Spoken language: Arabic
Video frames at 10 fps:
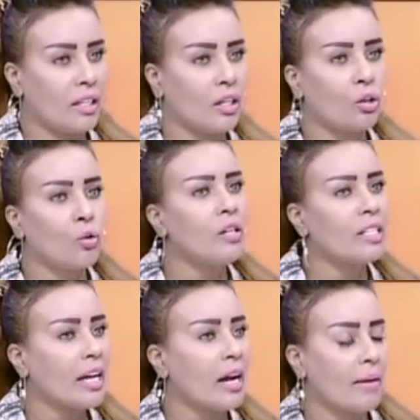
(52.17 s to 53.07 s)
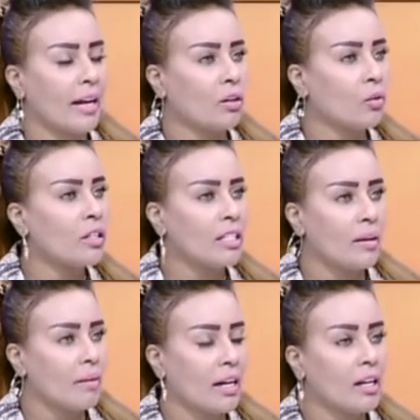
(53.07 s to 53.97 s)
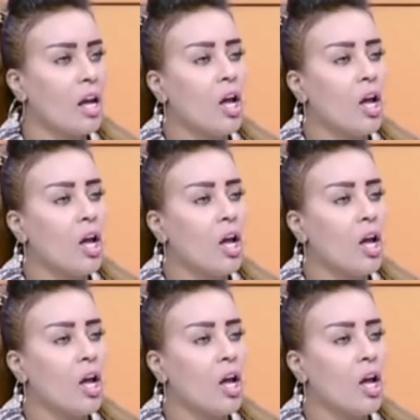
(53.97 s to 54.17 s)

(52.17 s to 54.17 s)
ايه كل ساعه بحال كل ساعه بحال